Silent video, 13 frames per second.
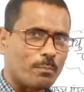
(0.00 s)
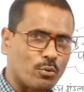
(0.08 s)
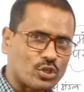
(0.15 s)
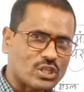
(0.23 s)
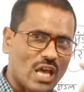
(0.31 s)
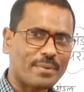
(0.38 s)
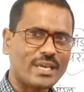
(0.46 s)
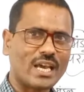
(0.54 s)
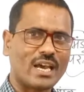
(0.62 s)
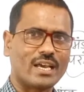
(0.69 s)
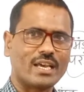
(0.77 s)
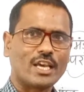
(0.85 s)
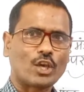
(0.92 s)
पूछता भी
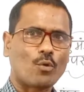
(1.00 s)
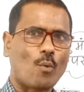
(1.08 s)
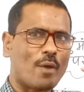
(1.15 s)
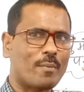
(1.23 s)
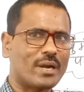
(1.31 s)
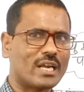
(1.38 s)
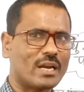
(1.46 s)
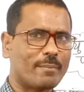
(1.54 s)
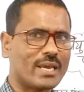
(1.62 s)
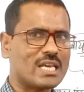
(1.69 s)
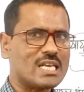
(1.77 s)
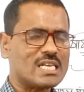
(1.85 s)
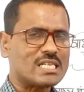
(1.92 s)
है कि वायुमंडल
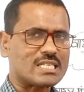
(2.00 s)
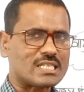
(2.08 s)
में